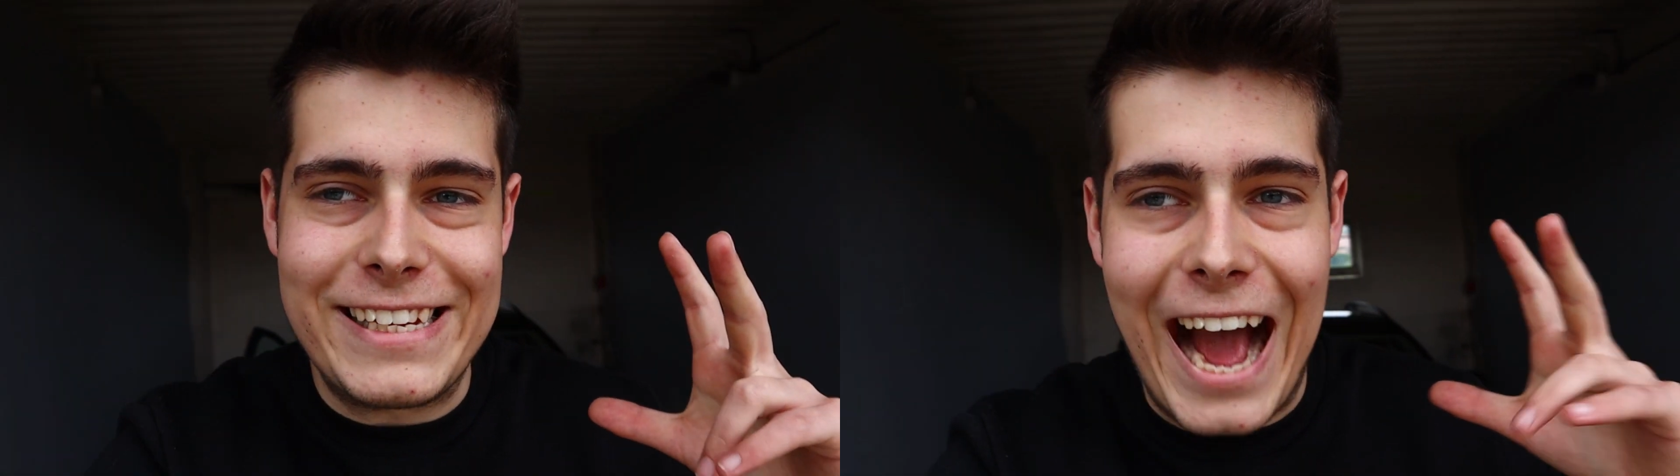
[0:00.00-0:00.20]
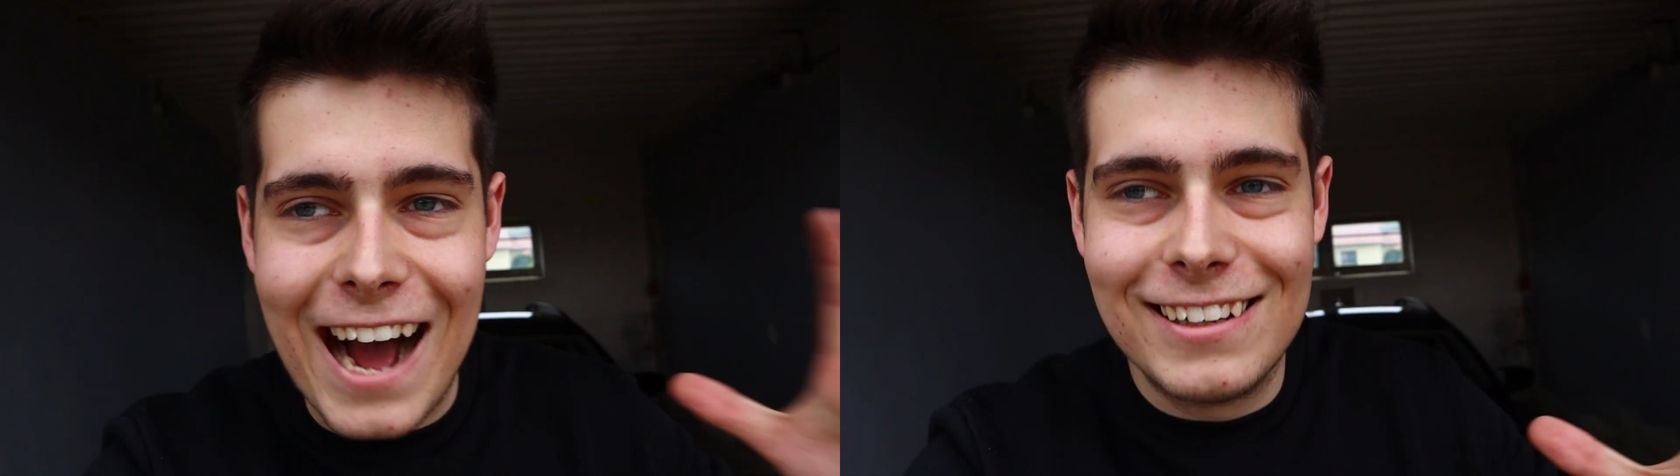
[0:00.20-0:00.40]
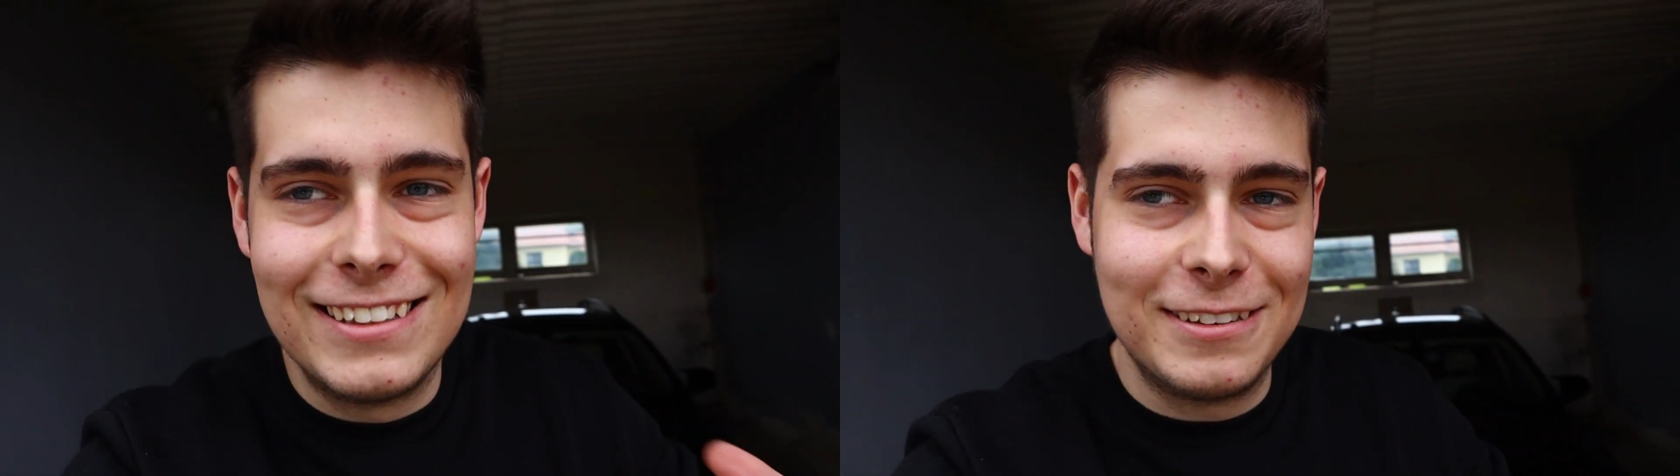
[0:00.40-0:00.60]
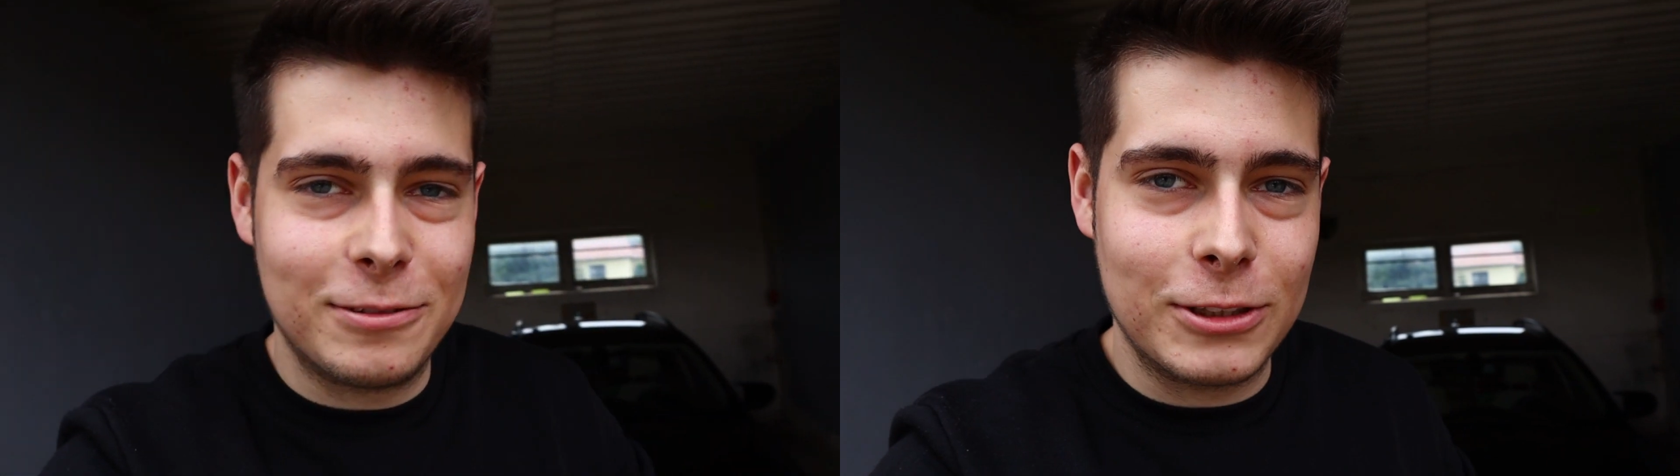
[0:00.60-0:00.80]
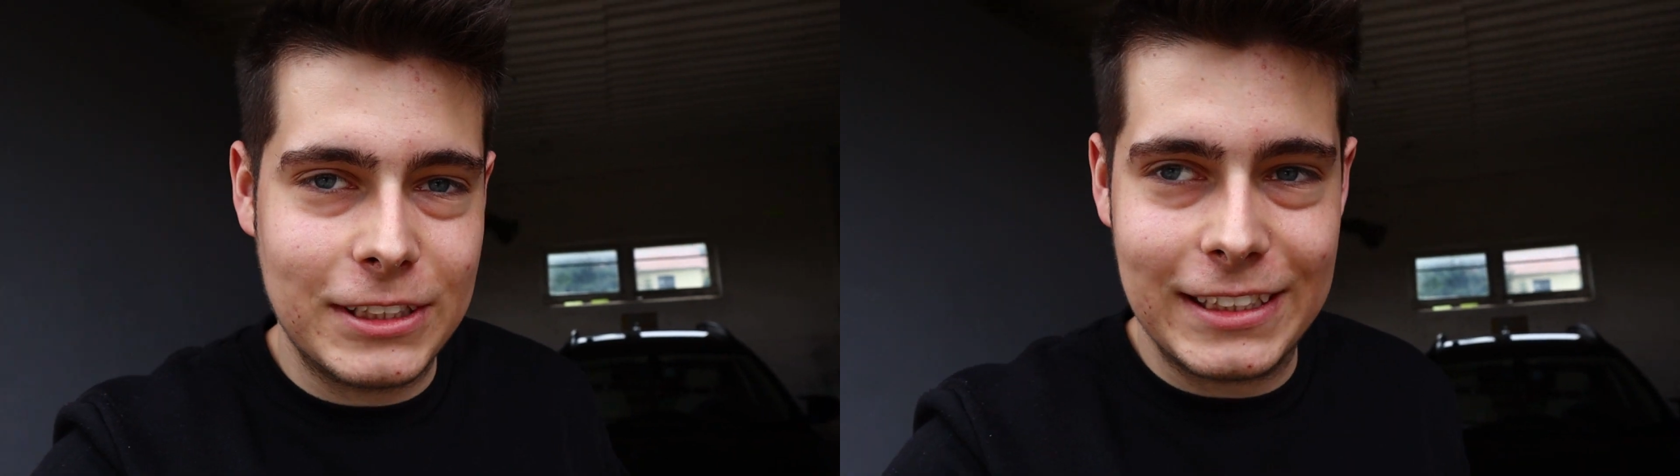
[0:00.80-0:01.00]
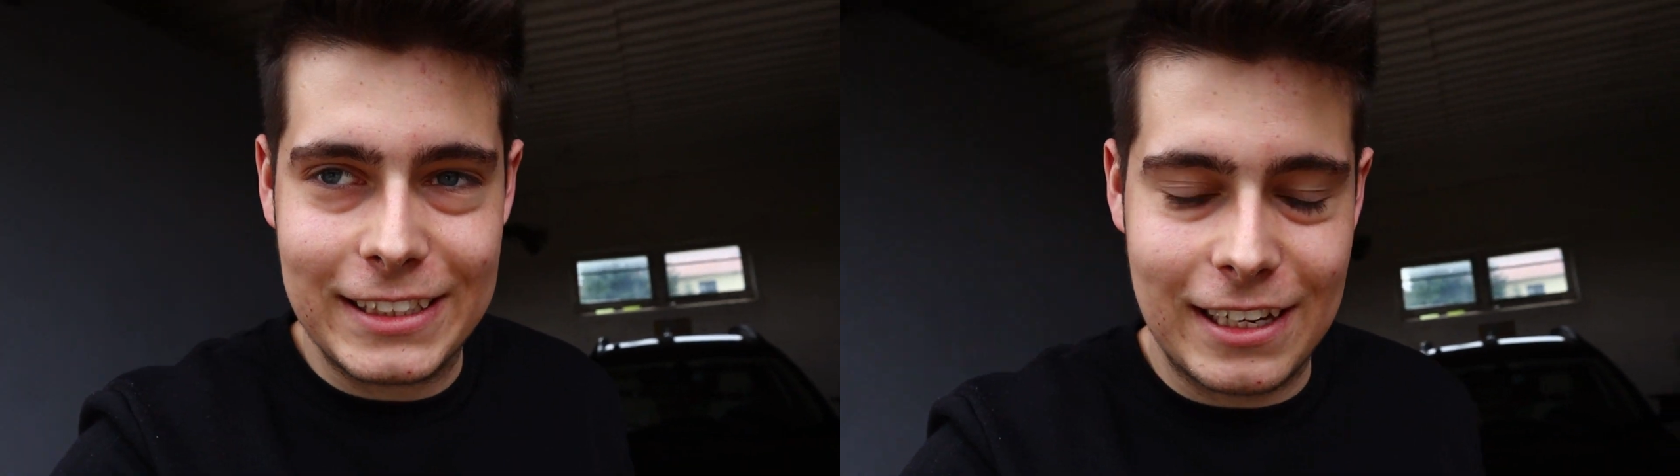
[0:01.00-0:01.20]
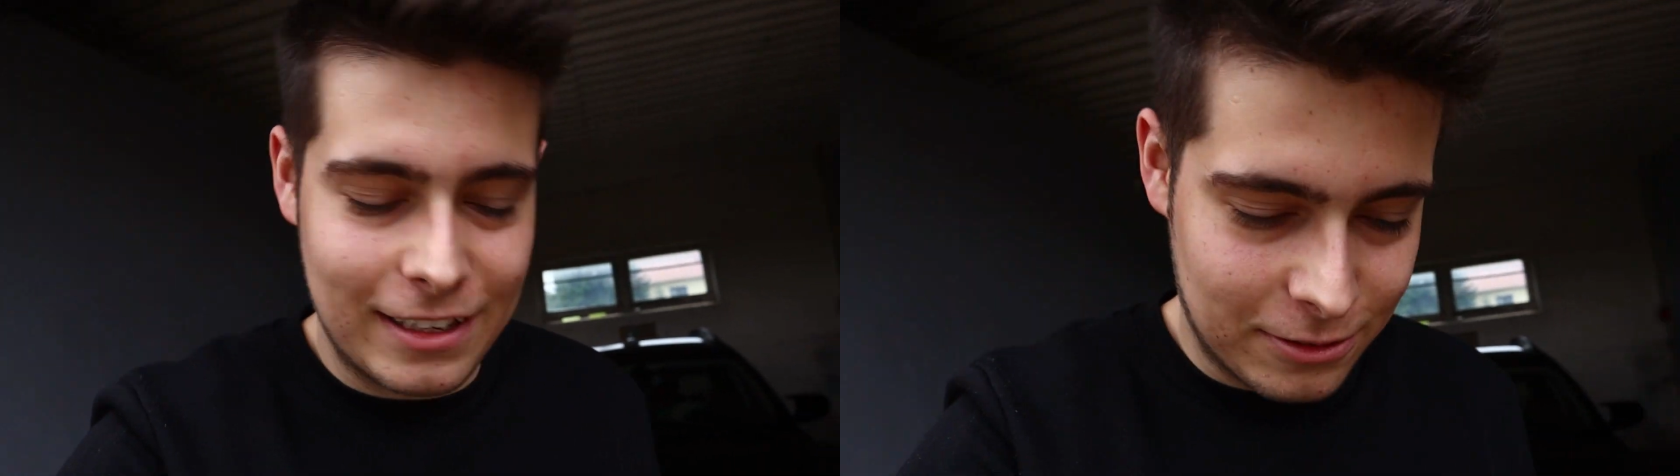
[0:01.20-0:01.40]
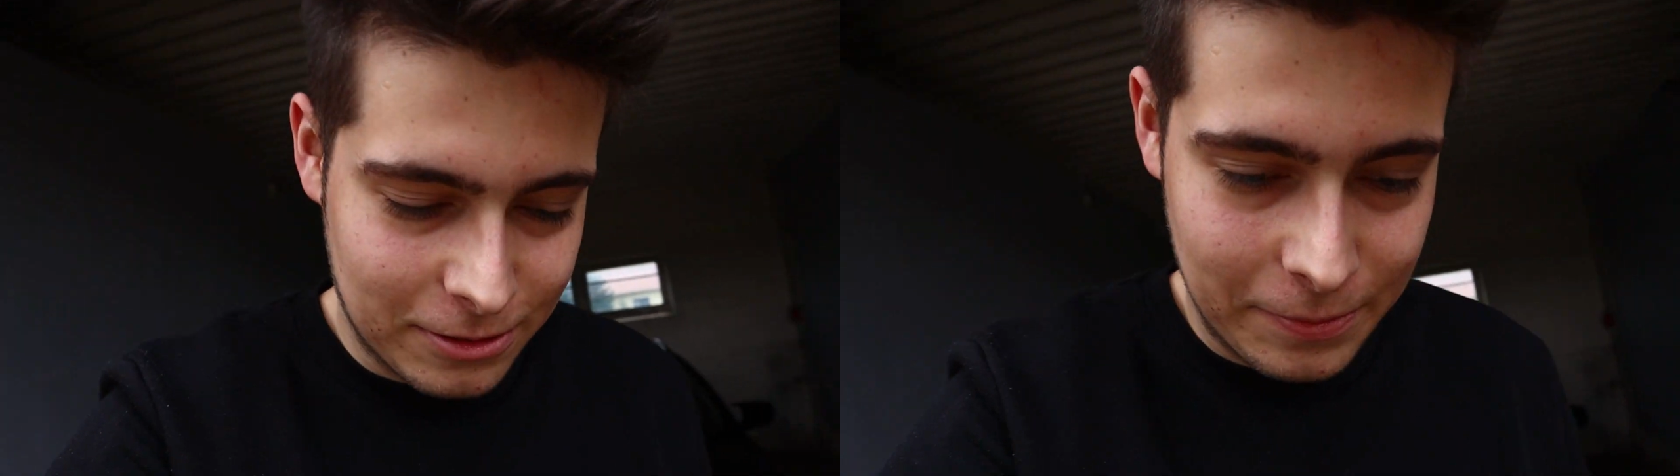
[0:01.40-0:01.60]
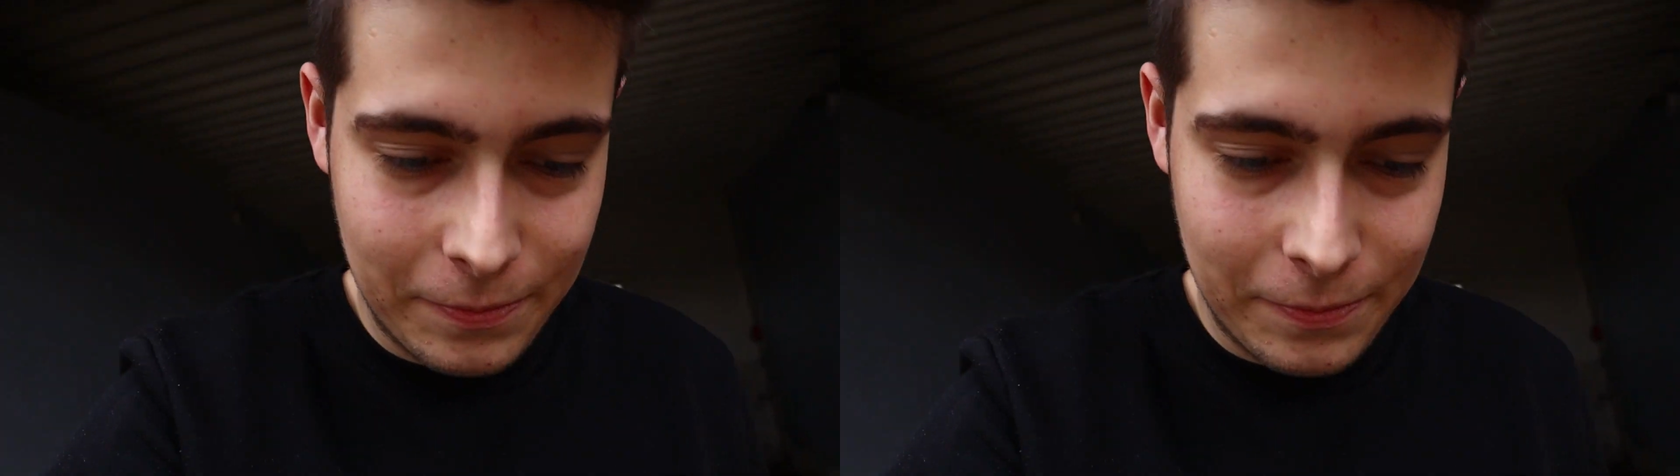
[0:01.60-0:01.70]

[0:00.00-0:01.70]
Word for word: Ja, Freunde, also...